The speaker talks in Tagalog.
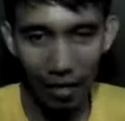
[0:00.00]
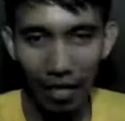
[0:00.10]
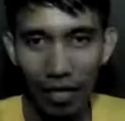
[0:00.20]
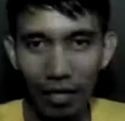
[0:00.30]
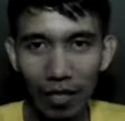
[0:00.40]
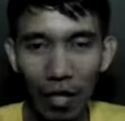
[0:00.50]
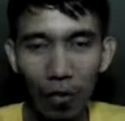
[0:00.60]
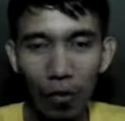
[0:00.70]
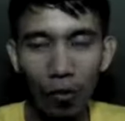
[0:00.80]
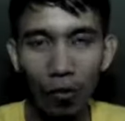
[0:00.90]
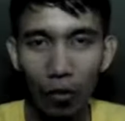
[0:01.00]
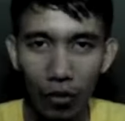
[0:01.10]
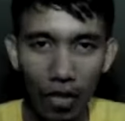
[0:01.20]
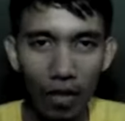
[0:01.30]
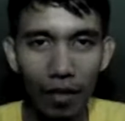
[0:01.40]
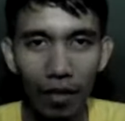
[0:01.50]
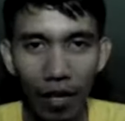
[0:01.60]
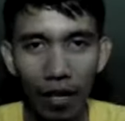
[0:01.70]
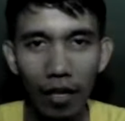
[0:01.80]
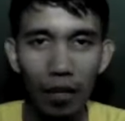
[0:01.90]
ika nga, hindi tayo mauubusan
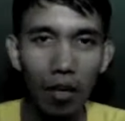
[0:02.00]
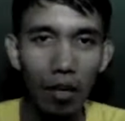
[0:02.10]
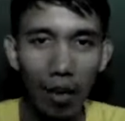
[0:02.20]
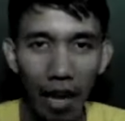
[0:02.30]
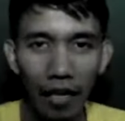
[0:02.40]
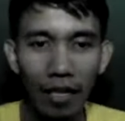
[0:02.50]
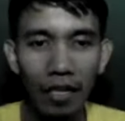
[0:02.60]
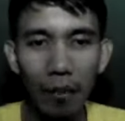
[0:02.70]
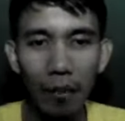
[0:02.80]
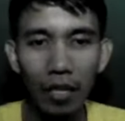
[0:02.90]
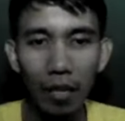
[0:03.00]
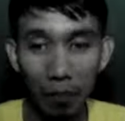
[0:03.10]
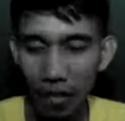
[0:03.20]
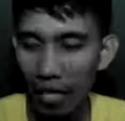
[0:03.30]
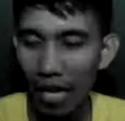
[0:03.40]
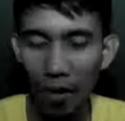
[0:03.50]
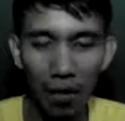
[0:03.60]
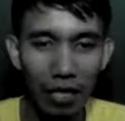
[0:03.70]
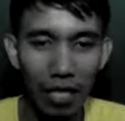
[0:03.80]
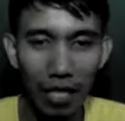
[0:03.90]
ng mga bagay na dapat
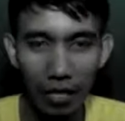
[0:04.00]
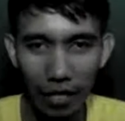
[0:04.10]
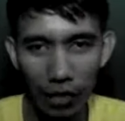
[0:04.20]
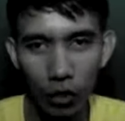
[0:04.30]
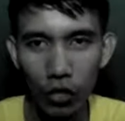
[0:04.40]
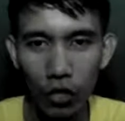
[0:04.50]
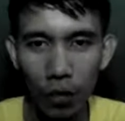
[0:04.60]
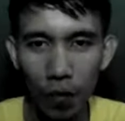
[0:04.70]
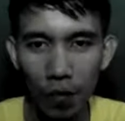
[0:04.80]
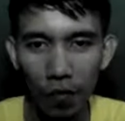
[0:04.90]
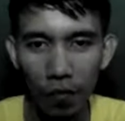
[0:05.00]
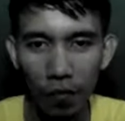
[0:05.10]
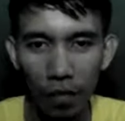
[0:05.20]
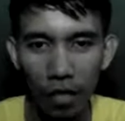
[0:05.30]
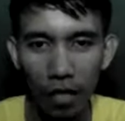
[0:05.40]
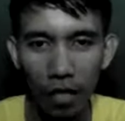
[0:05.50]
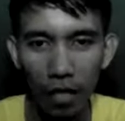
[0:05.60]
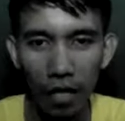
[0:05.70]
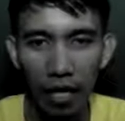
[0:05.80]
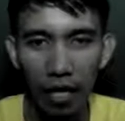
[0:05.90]
ipagpasalamat sa ating Diyos.
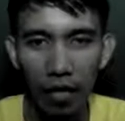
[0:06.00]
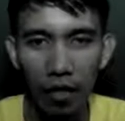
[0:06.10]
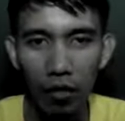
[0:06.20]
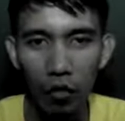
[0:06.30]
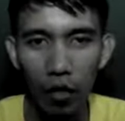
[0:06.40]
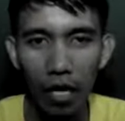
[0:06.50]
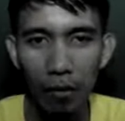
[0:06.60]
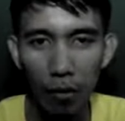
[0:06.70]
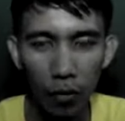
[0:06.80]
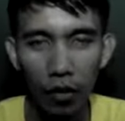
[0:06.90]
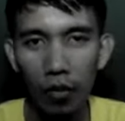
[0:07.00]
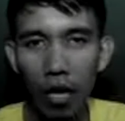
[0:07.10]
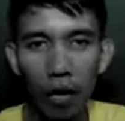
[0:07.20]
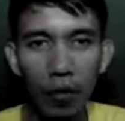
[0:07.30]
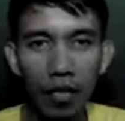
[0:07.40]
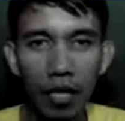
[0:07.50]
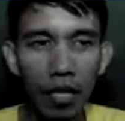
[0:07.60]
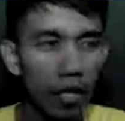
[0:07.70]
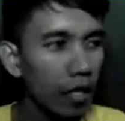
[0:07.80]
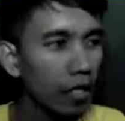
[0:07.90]
Kaya kung alam niyo po yung awit na
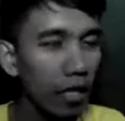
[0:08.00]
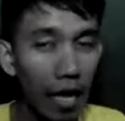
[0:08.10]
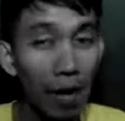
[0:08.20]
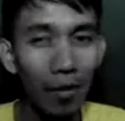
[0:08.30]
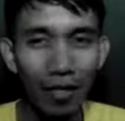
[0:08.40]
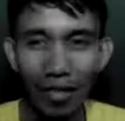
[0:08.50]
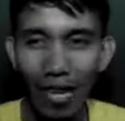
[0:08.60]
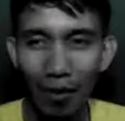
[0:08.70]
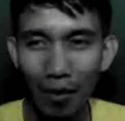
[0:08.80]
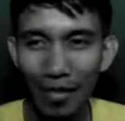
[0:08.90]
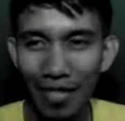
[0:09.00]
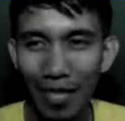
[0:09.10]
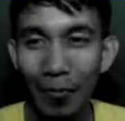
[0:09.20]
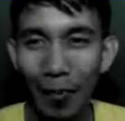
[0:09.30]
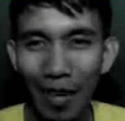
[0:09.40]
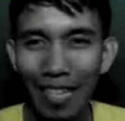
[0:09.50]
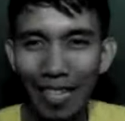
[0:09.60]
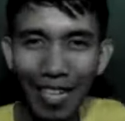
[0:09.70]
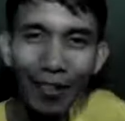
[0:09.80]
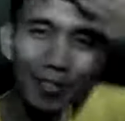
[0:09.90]
salamat, salamat, yan po ang
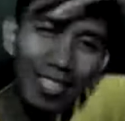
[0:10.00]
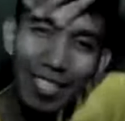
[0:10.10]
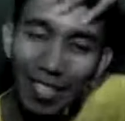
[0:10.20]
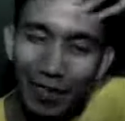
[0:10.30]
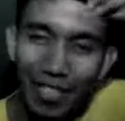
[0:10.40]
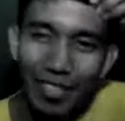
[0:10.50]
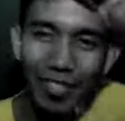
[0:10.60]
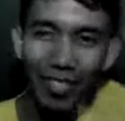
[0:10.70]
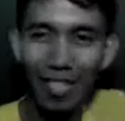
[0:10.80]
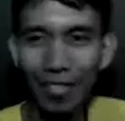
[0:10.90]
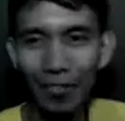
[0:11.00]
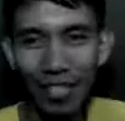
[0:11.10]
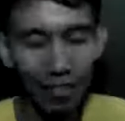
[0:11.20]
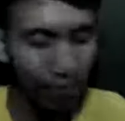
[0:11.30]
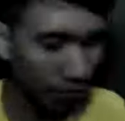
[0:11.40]
ating awitin sa gabing ito. Hallelujah.